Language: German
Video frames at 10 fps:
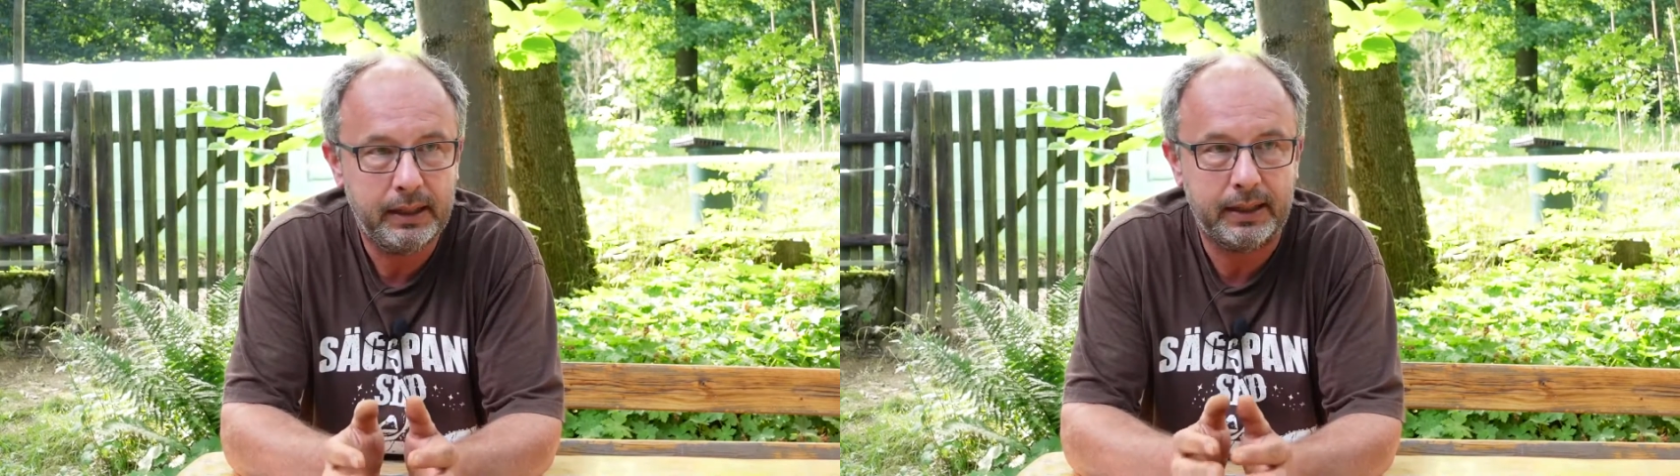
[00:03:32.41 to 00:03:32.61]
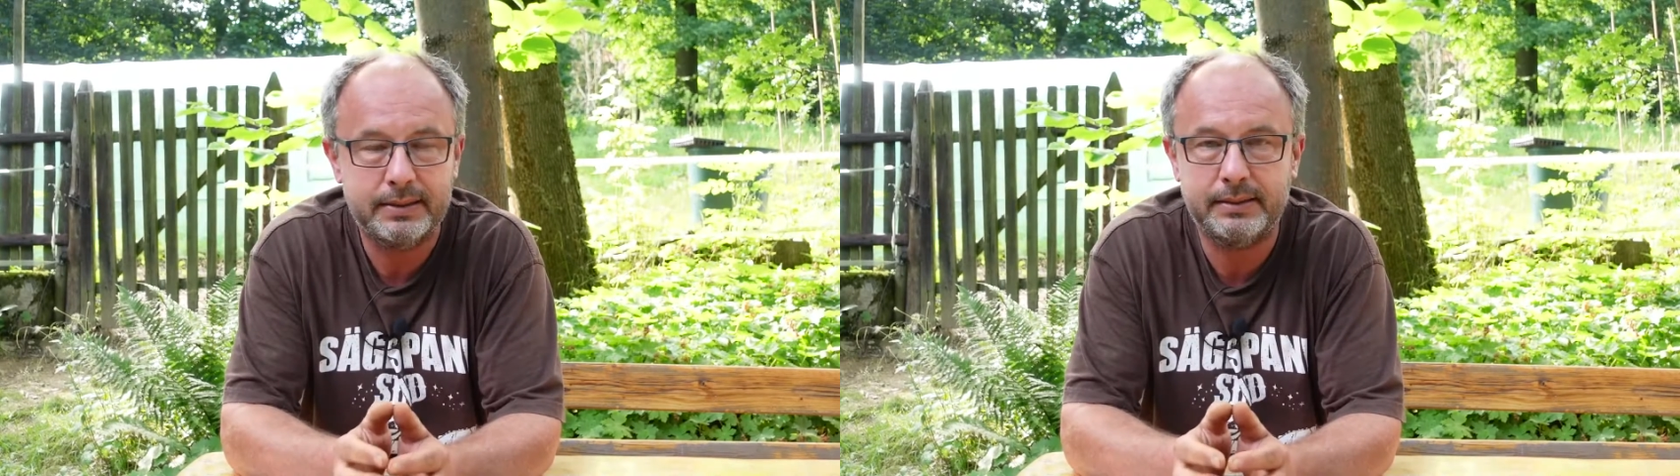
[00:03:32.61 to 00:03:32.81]

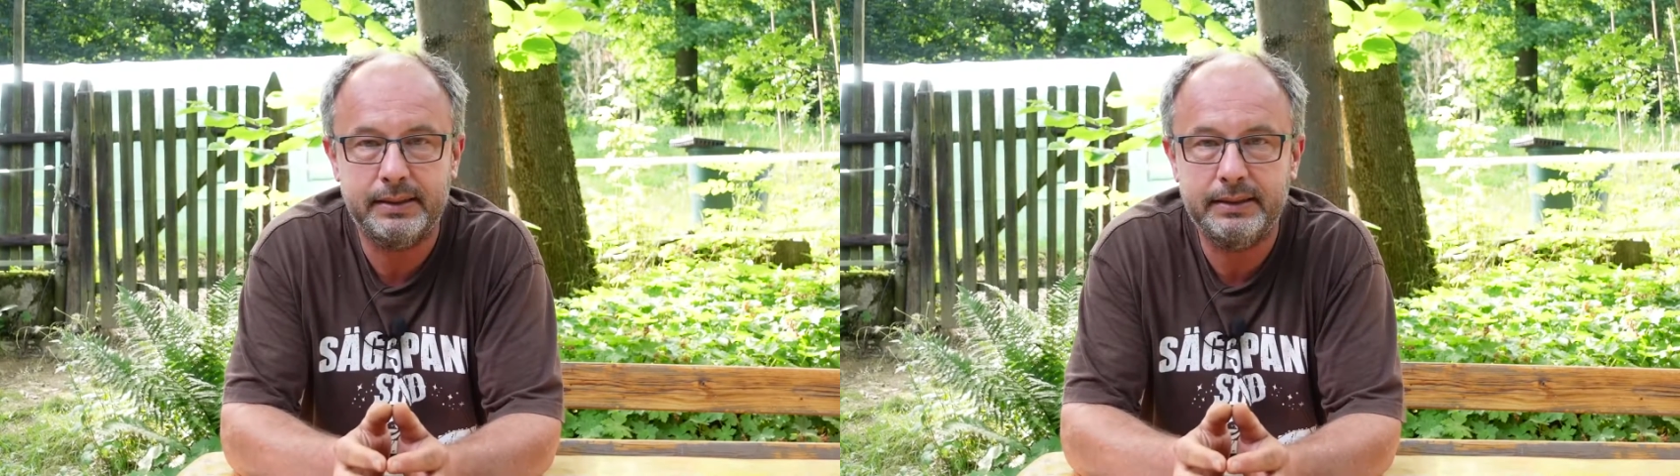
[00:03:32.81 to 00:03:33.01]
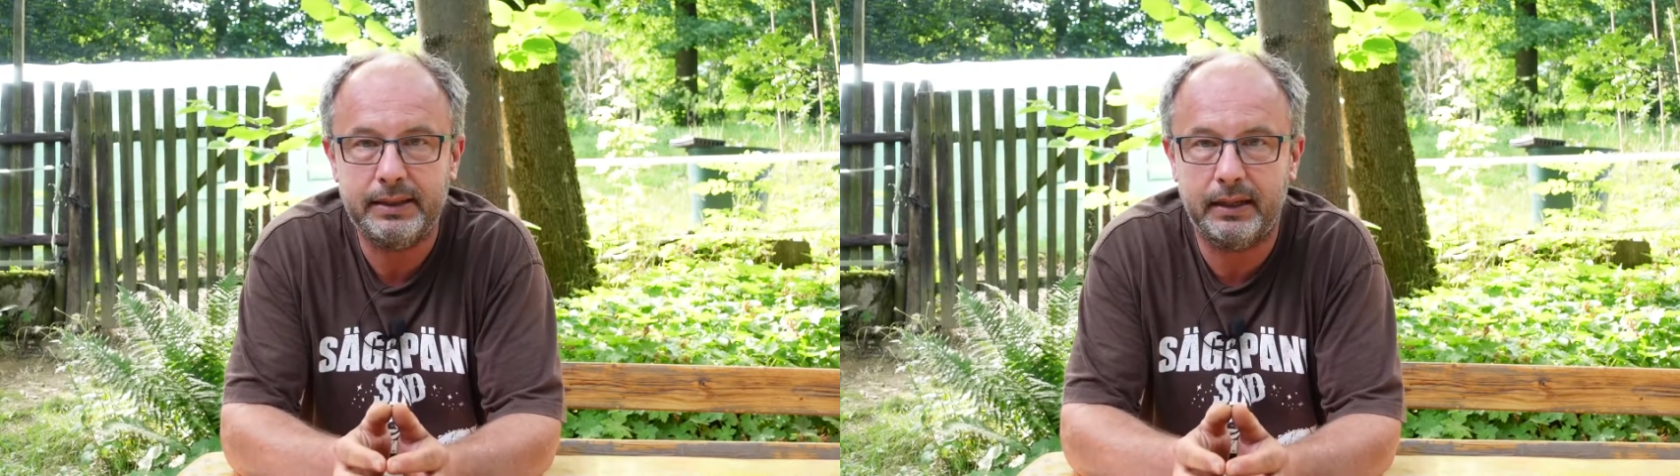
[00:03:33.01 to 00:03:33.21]
also
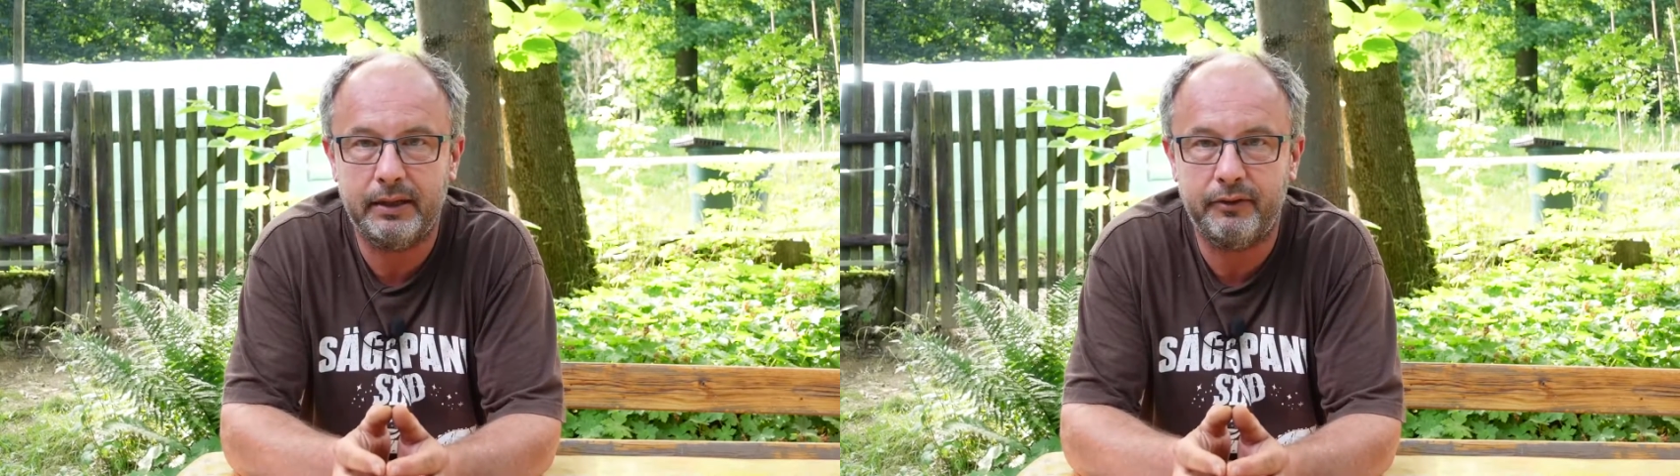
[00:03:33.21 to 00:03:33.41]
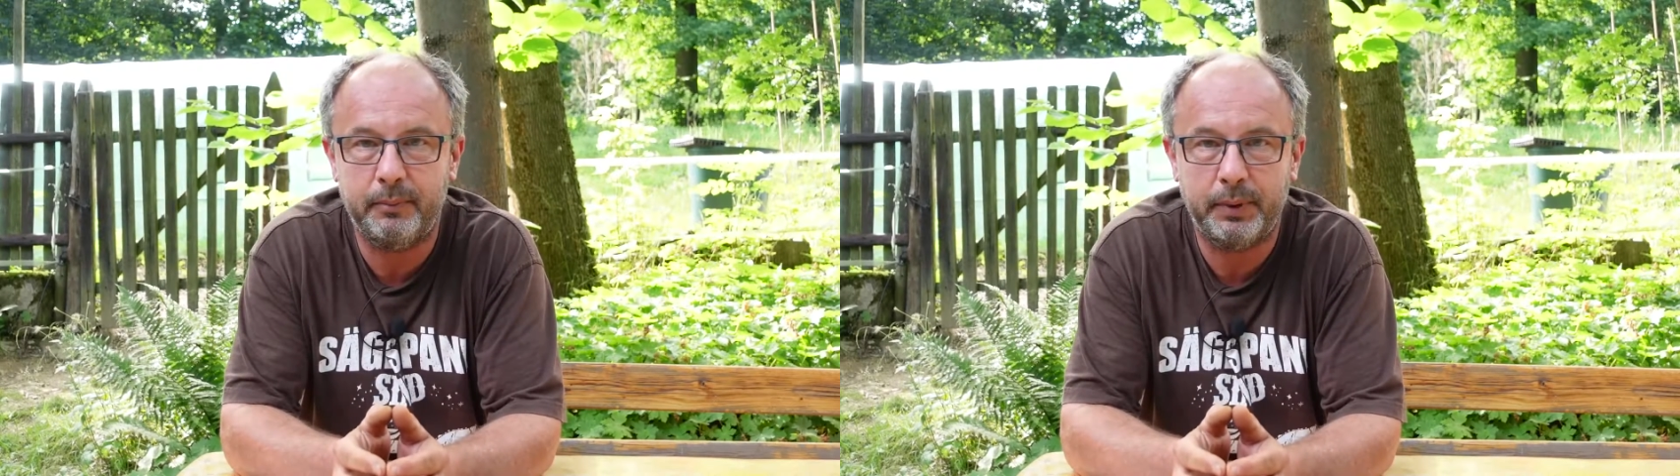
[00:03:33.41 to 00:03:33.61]
sind sie auch
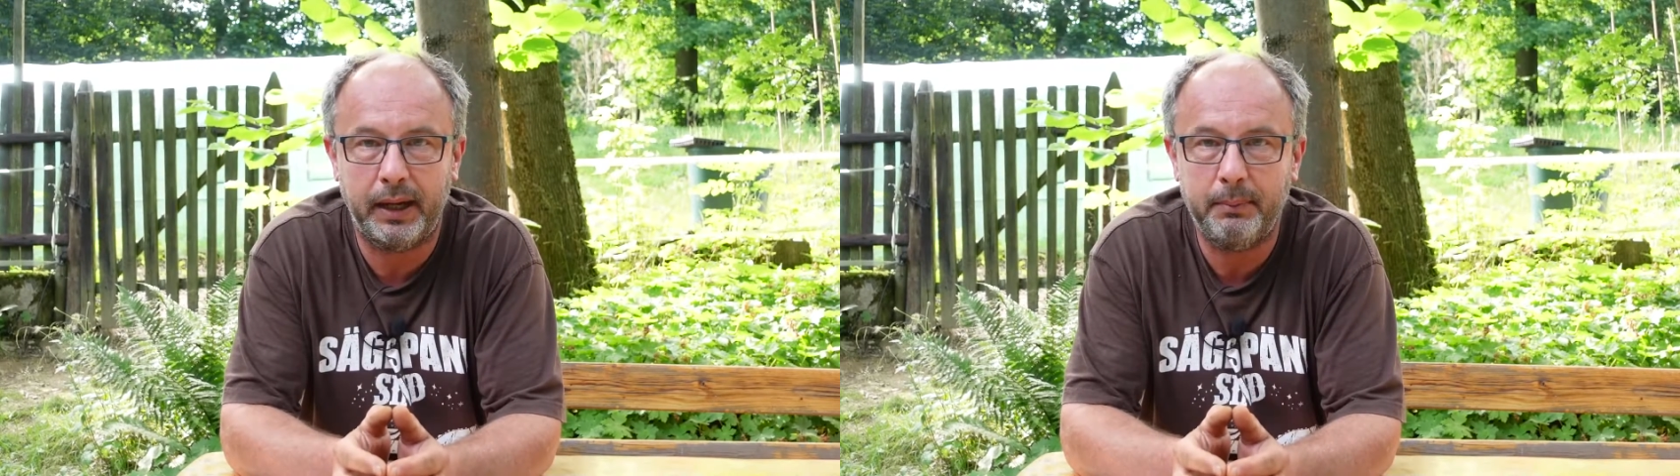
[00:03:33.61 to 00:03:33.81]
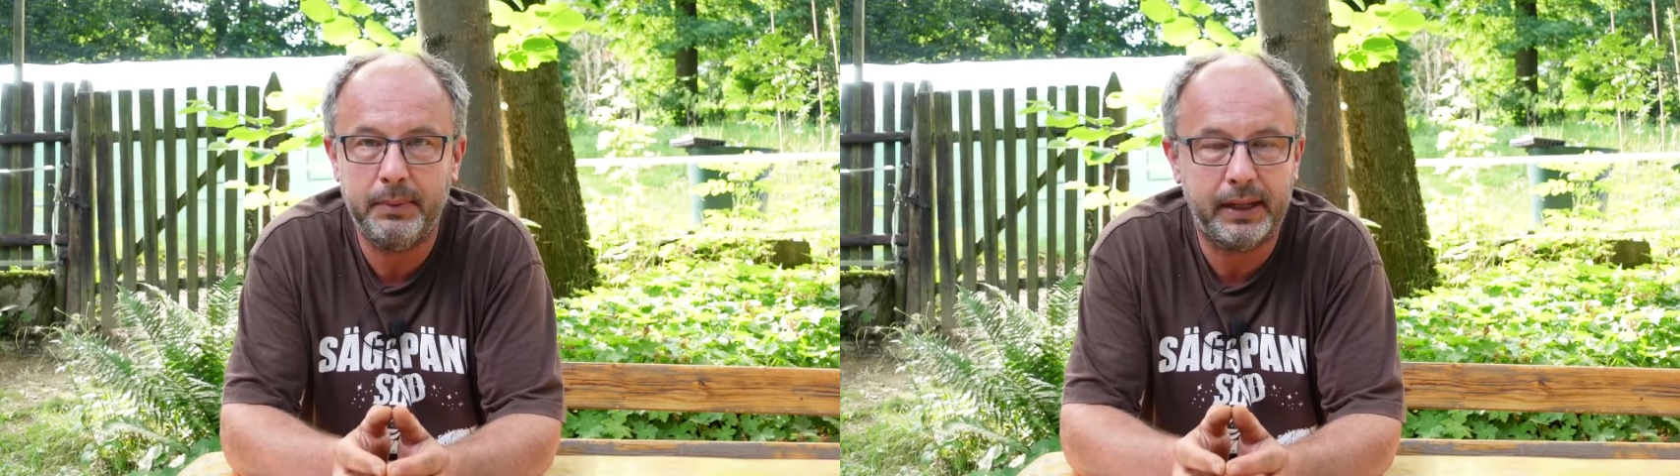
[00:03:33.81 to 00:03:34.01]
nicht vom
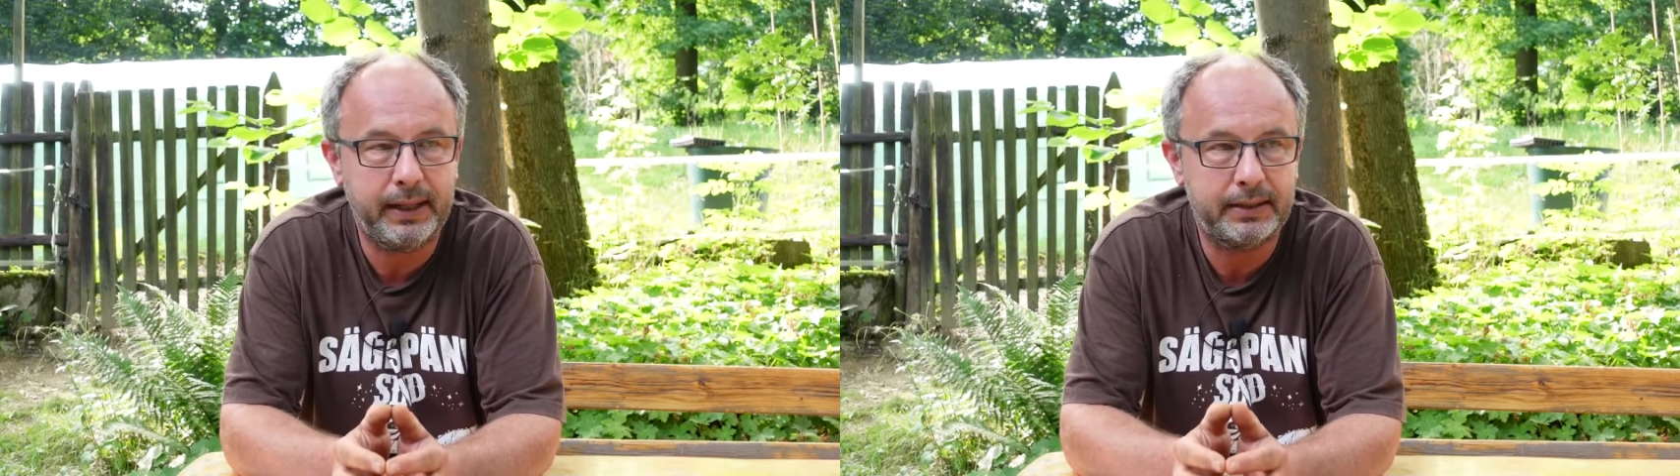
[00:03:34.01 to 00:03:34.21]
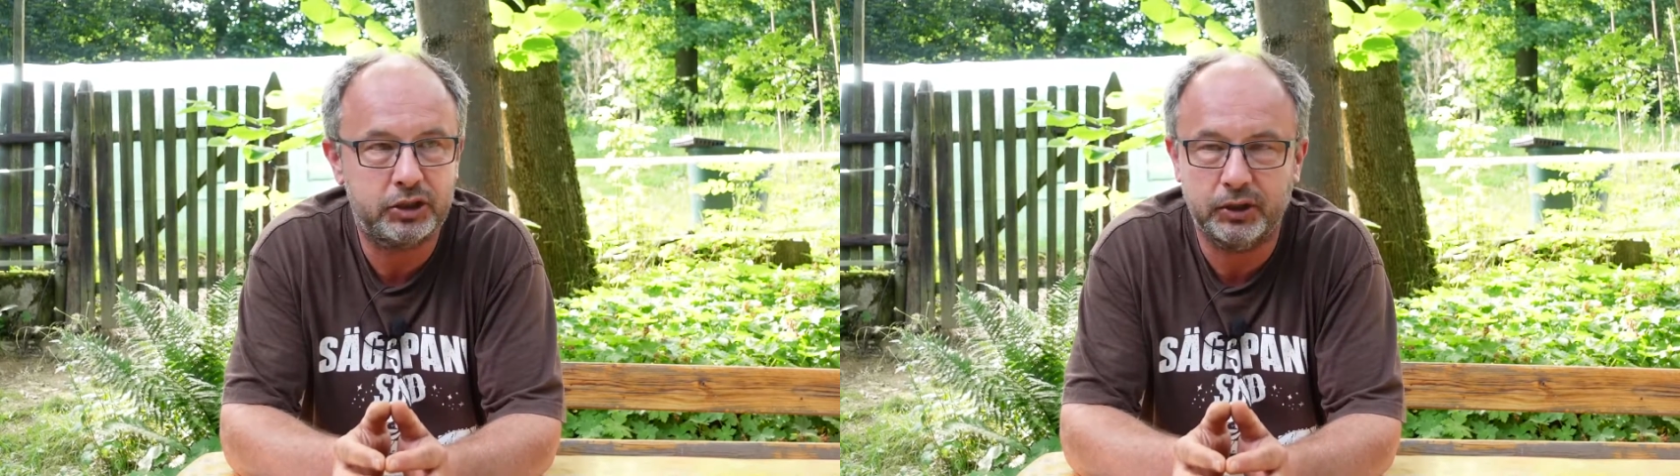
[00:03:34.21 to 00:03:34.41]
Beamtenrecht